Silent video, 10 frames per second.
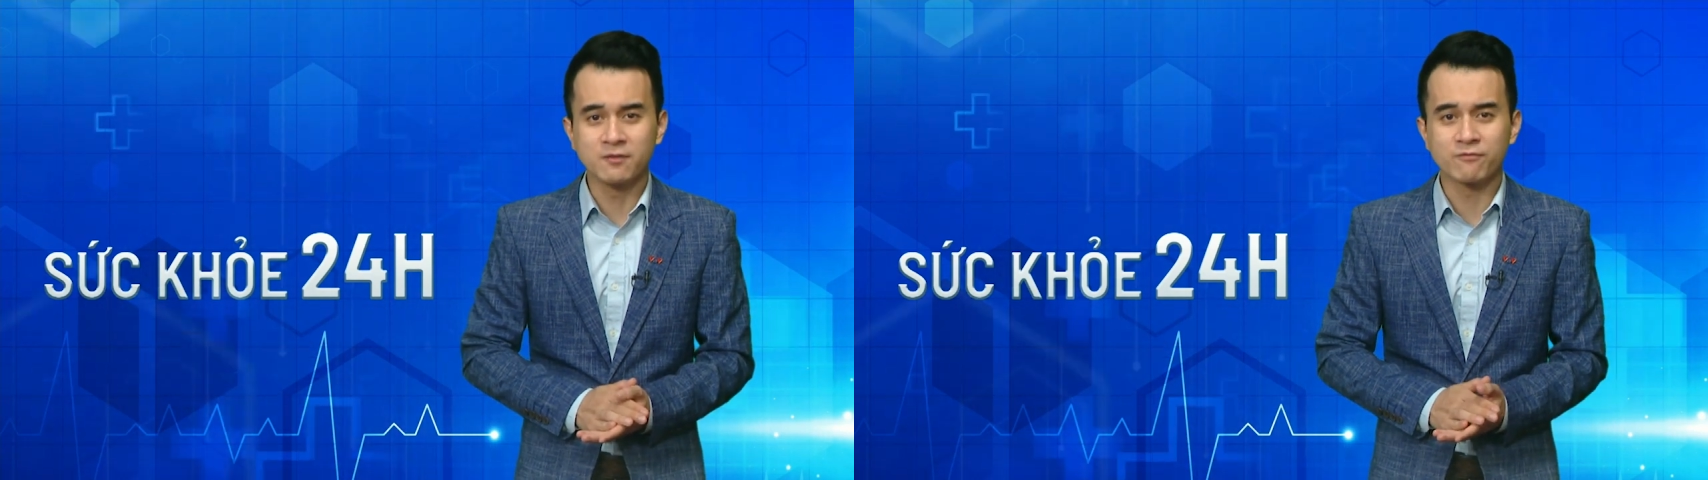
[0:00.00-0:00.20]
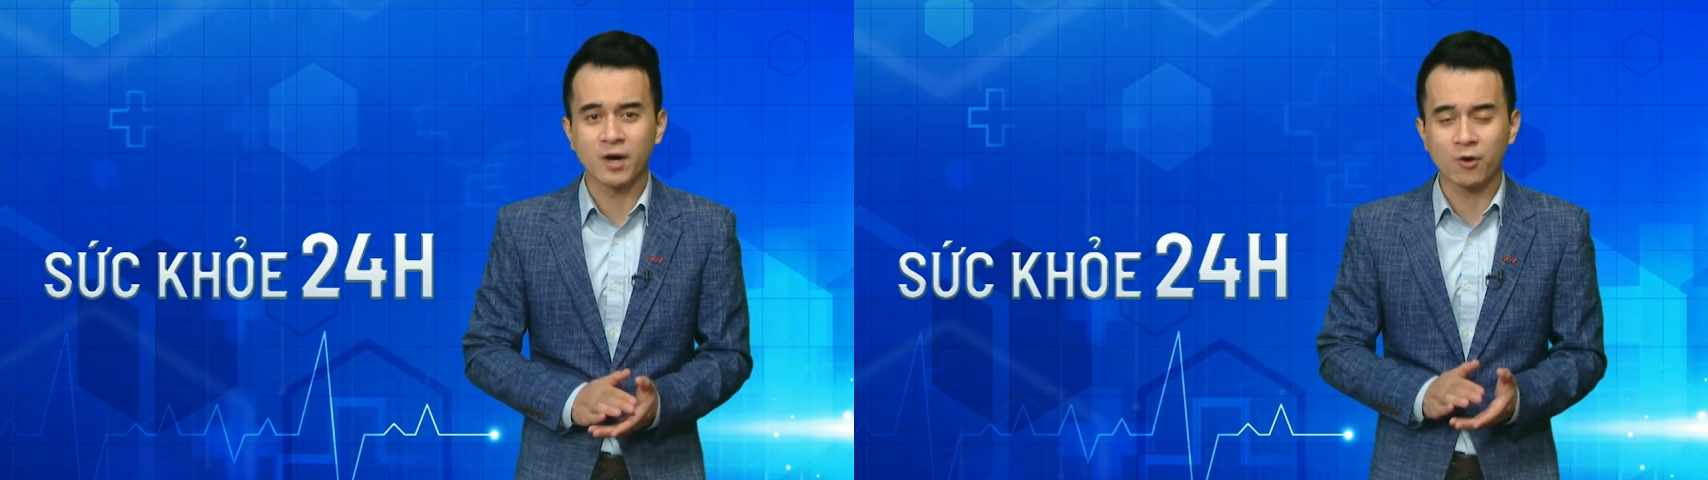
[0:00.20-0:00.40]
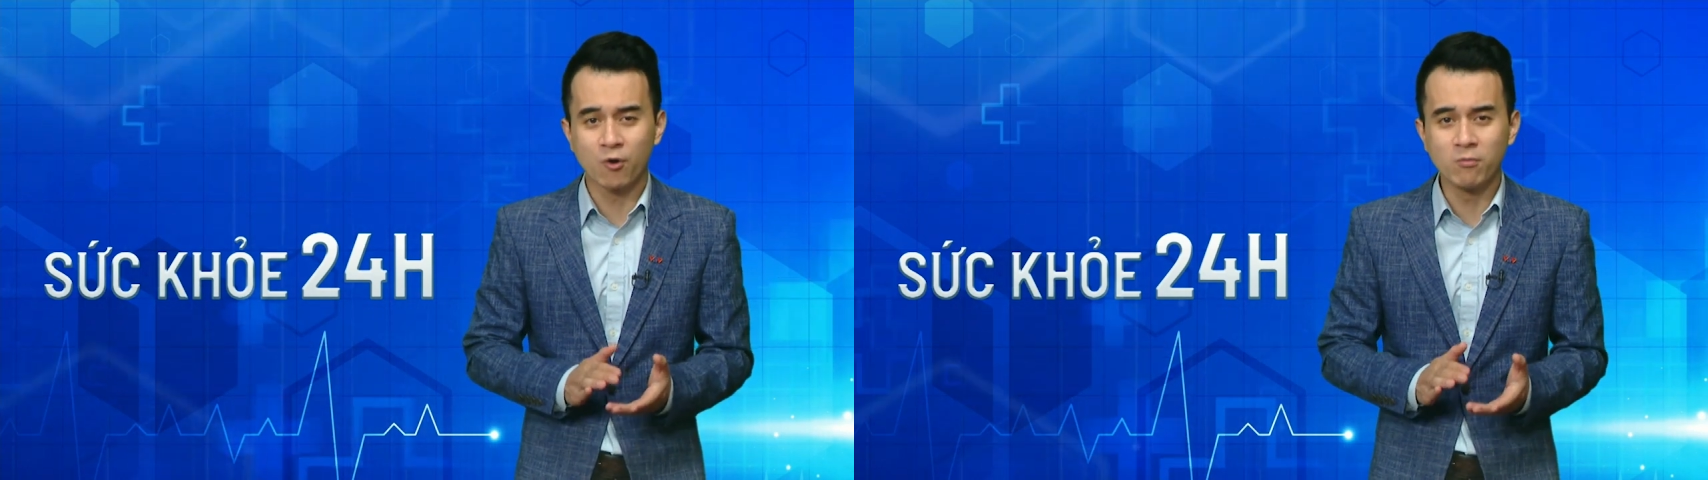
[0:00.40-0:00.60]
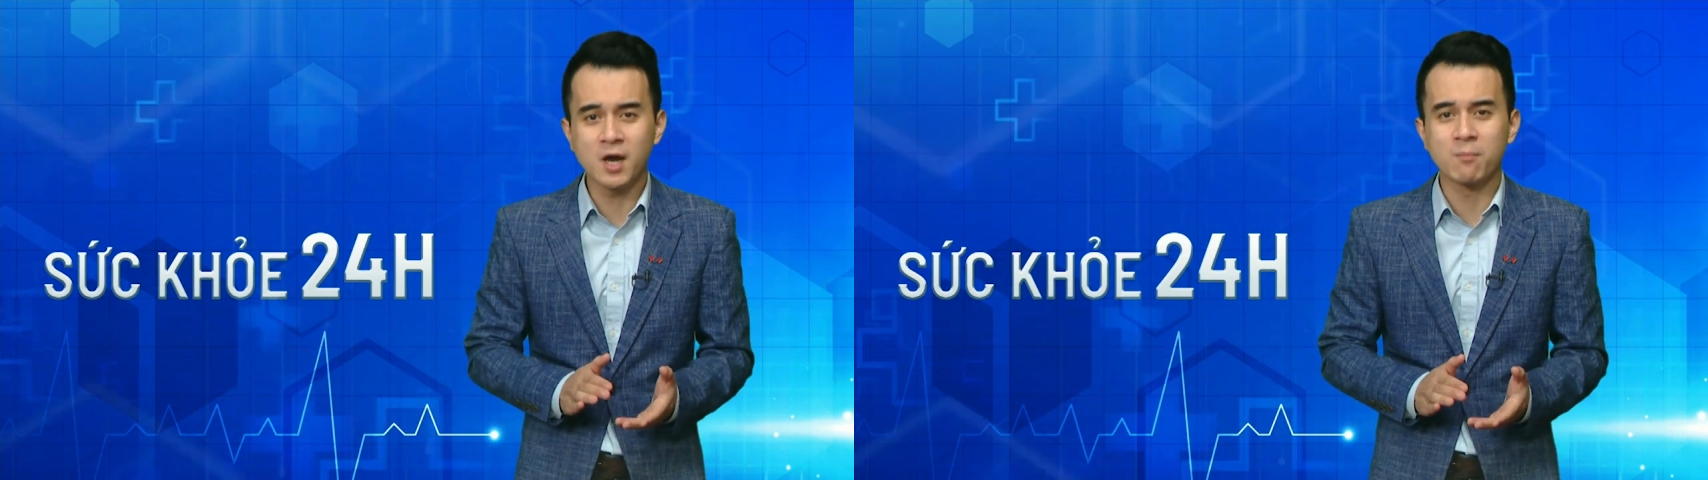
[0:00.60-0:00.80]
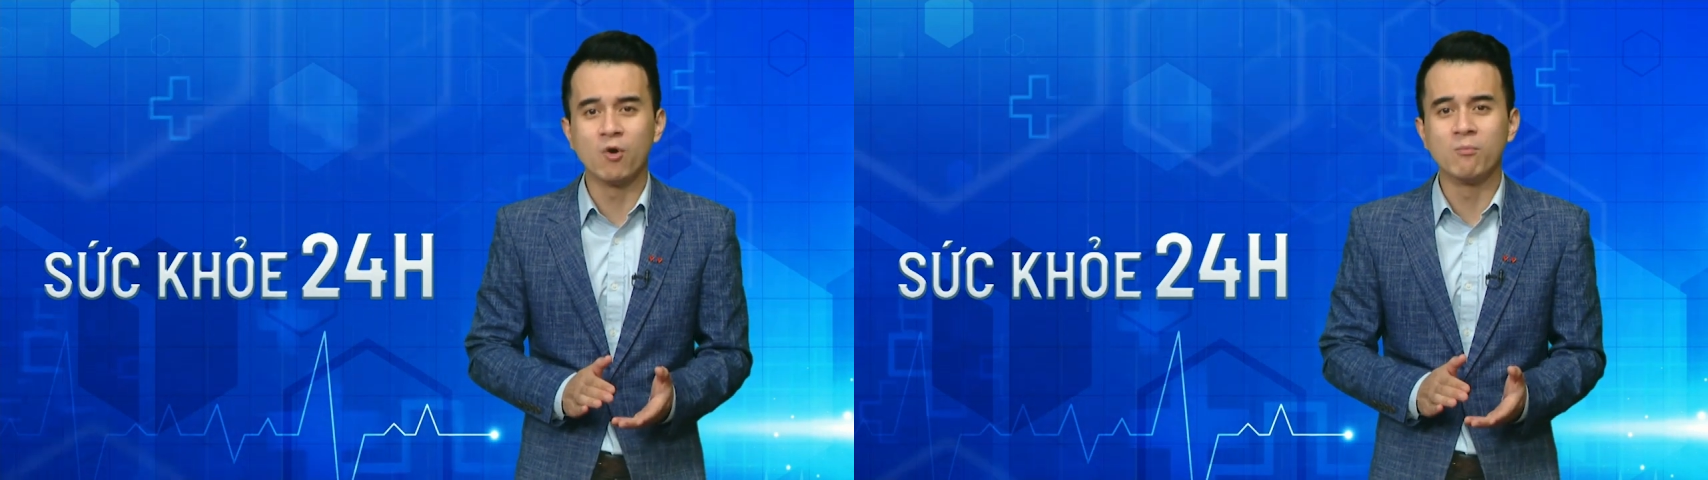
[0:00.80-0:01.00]
và cũng
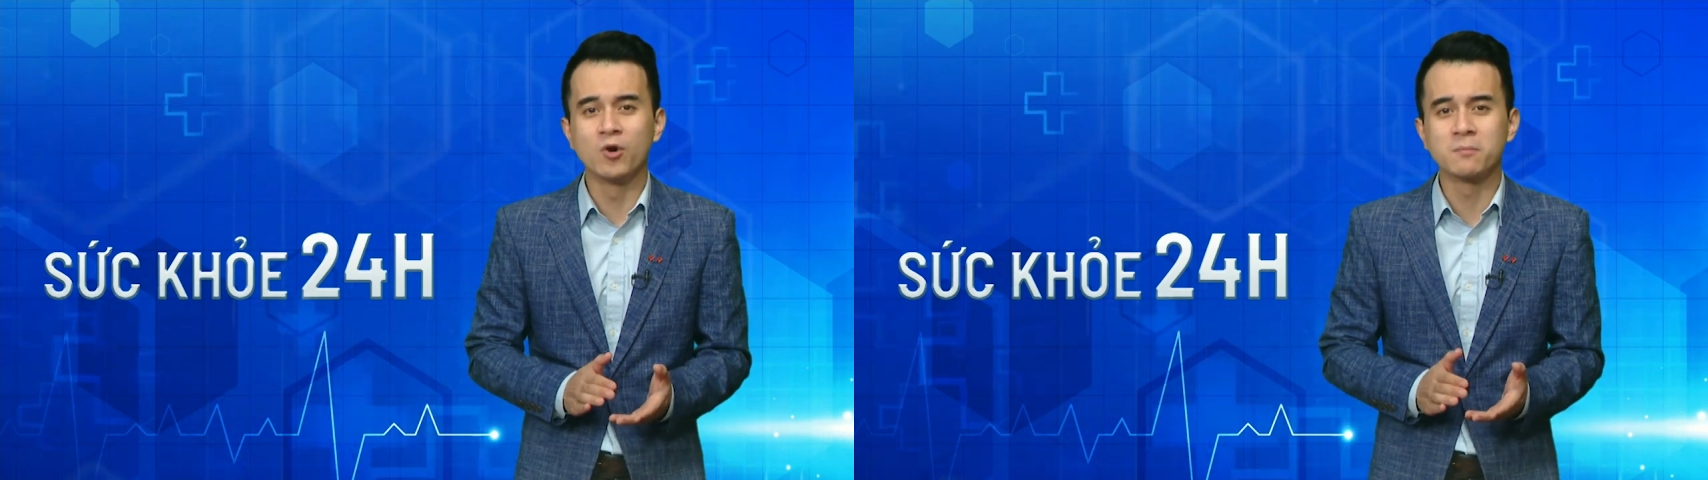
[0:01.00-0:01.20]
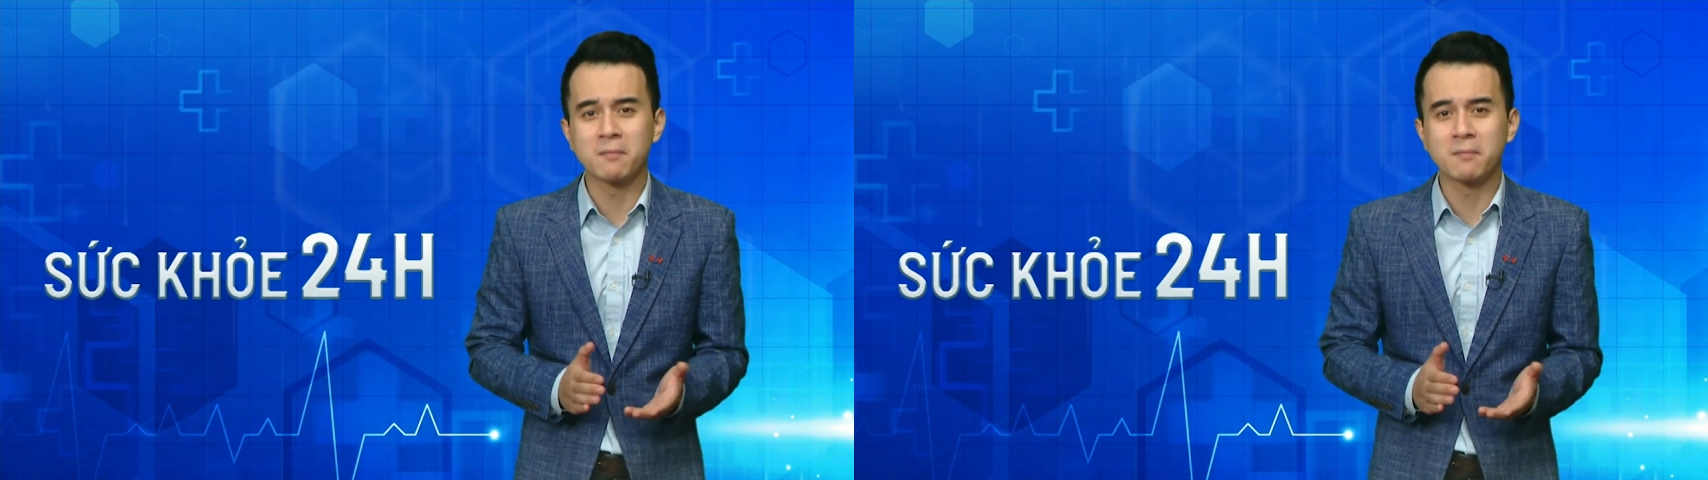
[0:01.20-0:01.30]
là bộ môn